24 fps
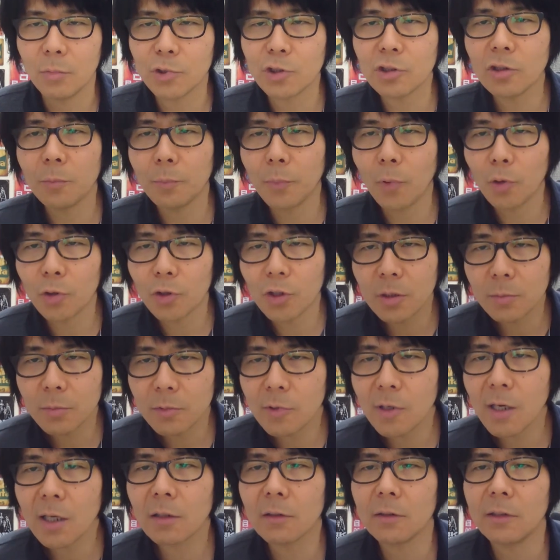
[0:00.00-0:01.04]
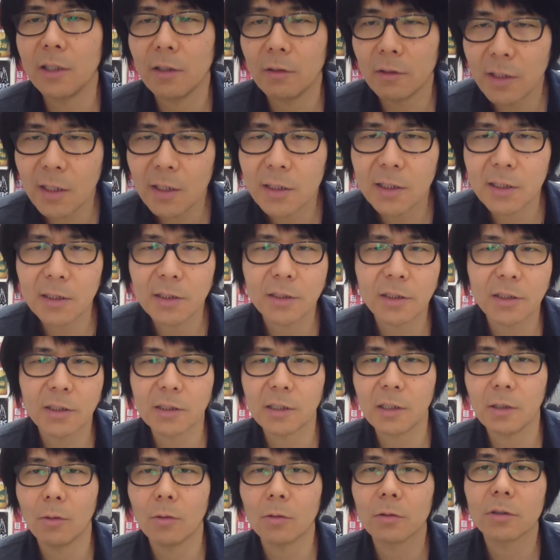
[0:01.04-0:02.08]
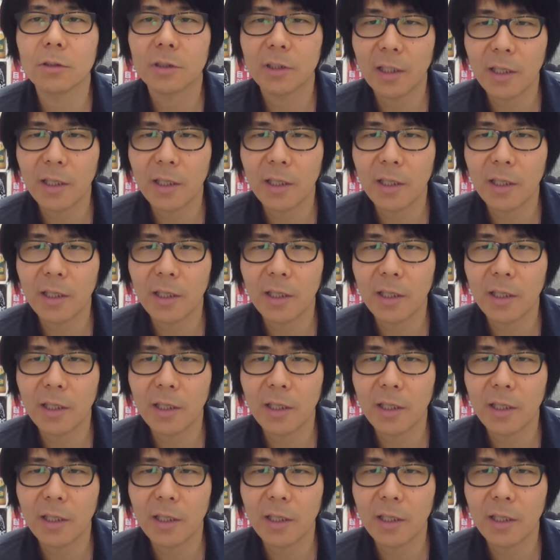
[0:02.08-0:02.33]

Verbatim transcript: ちろんボリュームはあるんだよね。人数が多く